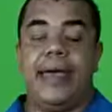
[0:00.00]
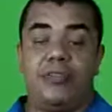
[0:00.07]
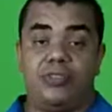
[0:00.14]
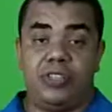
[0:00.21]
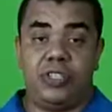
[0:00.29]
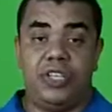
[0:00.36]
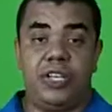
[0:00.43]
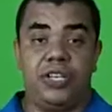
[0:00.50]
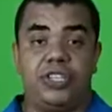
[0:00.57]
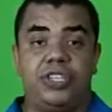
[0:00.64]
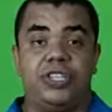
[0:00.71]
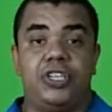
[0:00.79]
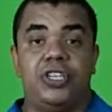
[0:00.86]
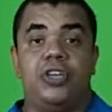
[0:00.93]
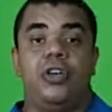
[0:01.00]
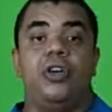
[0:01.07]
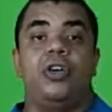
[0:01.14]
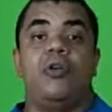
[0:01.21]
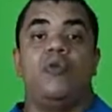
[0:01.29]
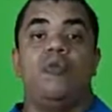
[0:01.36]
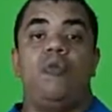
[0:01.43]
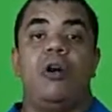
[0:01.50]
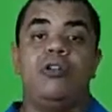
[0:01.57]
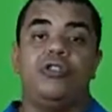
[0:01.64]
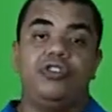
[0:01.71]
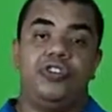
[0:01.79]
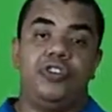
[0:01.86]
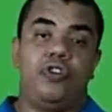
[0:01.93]
É o seguinte:
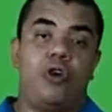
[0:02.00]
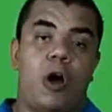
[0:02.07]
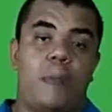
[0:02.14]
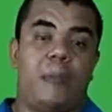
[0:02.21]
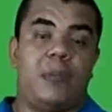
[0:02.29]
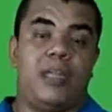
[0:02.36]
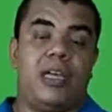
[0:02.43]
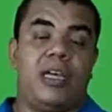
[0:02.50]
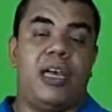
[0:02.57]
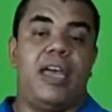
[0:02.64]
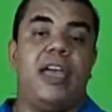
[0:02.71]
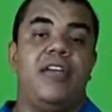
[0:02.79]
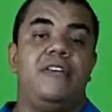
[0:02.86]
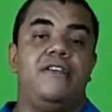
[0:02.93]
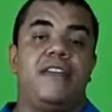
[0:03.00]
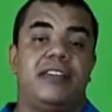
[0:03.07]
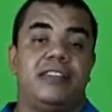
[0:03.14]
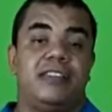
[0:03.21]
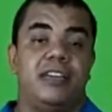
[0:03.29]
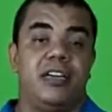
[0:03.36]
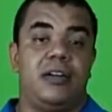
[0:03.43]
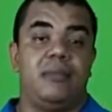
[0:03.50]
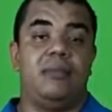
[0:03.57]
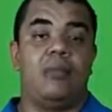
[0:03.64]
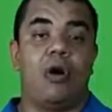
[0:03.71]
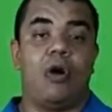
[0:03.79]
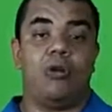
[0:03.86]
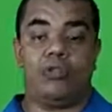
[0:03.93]
quando se opta em fazer
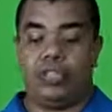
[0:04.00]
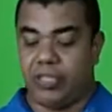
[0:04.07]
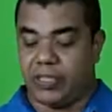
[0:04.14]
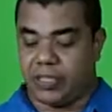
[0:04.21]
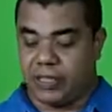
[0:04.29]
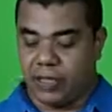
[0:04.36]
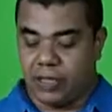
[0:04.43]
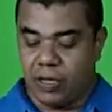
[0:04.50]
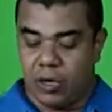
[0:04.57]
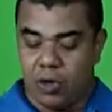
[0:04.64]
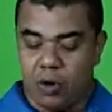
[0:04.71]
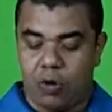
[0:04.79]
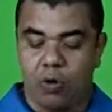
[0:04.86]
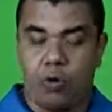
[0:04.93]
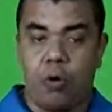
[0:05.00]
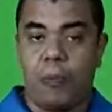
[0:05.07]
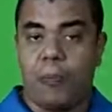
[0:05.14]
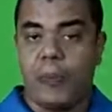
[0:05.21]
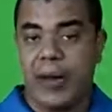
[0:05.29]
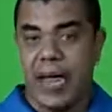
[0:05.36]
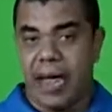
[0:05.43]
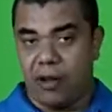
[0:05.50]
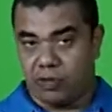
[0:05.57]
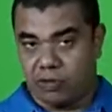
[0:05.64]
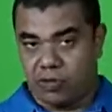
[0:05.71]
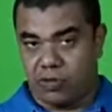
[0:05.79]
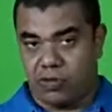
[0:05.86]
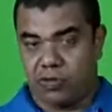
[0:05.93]
moldes com
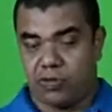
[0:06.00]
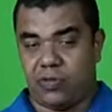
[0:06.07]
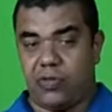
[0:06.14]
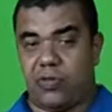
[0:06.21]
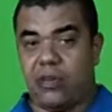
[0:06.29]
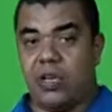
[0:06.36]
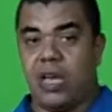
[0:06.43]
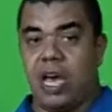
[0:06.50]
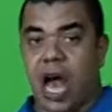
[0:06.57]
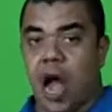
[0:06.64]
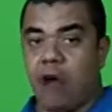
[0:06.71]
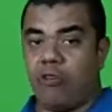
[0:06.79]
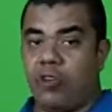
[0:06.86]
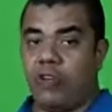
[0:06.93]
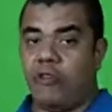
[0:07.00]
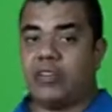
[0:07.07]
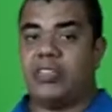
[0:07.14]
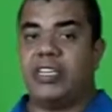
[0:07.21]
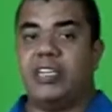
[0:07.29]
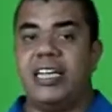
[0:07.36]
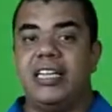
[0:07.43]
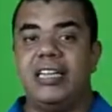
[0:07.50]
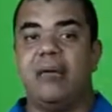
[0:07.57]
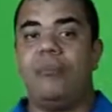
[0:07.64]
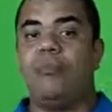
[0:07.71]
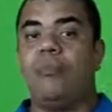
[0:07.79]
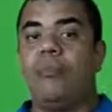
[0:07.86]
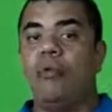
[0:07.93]
pregos, algo que você tem que
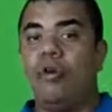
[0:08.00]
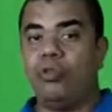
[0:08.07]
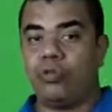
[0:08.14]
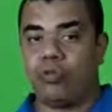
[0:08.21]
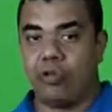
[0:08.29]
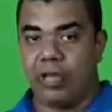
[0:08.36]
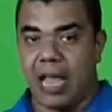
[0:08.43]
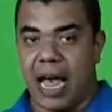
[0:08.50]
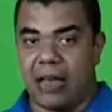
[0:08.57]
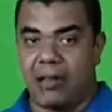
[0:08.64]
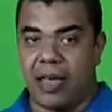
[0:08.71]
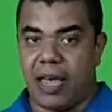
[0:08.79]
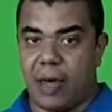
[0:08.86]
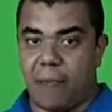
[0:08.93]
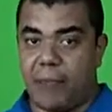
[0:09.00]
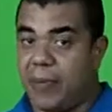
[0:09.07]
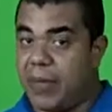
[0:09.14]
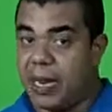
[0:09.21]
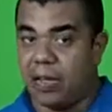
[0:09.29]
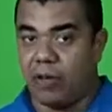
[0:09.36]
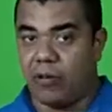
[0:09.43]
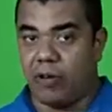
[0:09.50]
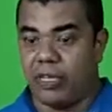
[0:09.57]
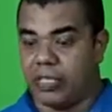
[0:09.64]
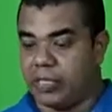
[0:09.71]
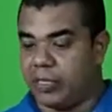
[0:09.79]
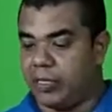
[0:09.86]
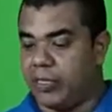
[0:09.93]
ter muito cuidado. É, primeira
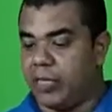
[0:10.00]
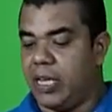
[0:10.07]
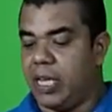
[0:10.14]
coisa,